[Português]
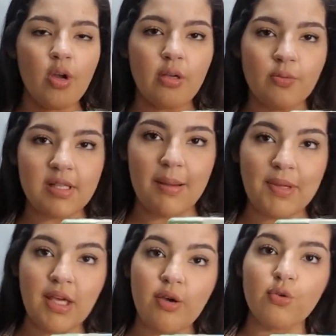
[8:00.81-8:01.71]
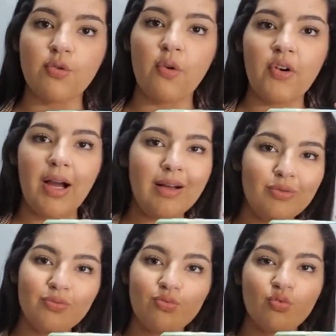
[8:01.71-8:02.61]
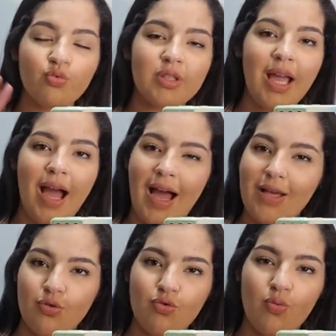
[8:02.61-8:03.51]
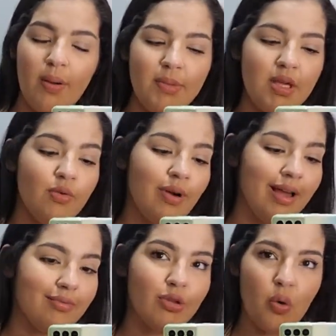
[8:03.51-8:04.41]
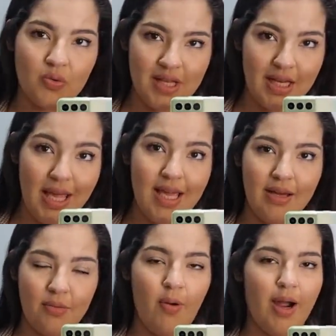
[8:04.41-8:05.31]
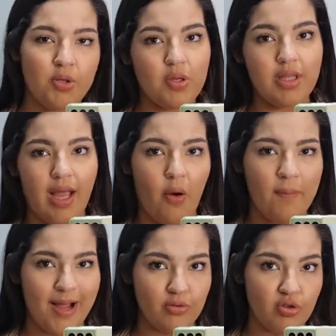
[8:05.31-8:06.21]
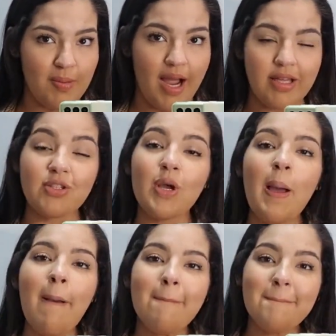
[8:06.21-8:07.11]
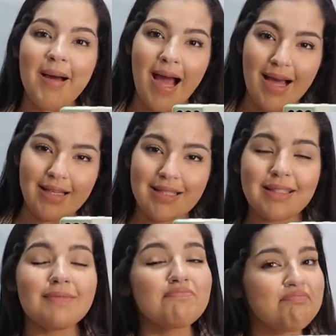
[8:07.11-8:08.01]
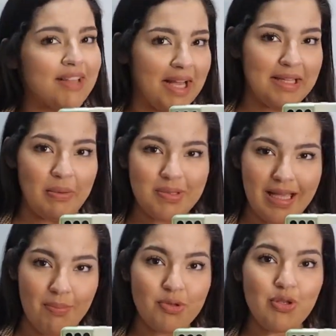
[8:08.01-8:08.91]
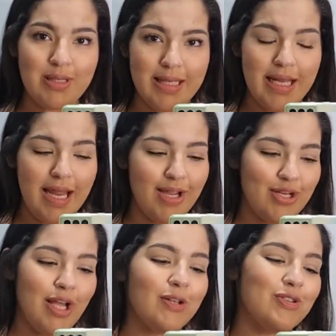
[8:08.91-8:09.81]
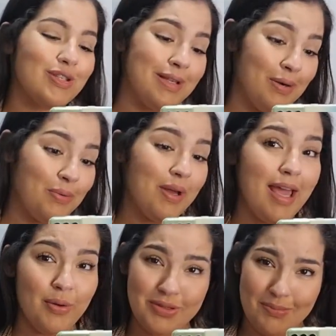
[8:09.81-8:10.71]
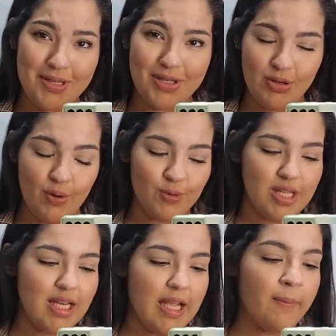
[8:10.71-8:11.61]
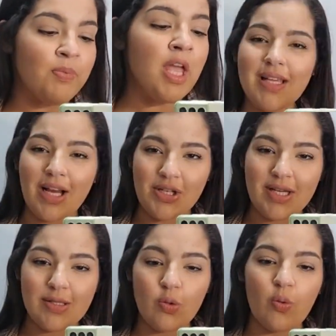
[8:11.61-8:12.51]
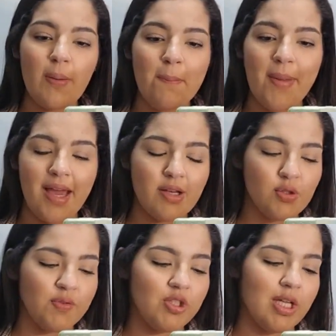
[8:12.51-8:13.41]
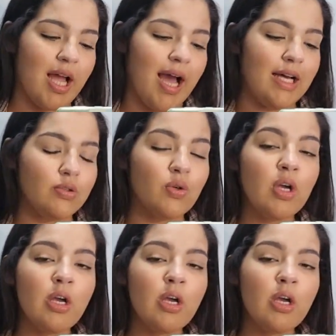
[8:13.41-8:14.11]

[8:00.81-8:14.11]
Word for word: aí uns amigos, vou ficar no terraço de um amigo. É, não usaria, que eu acho que tá arrumado demais. Mas cada um sabe de si, né, gente? Então, eu, Tamires, não usaria. Achei esse look mega sofisticado,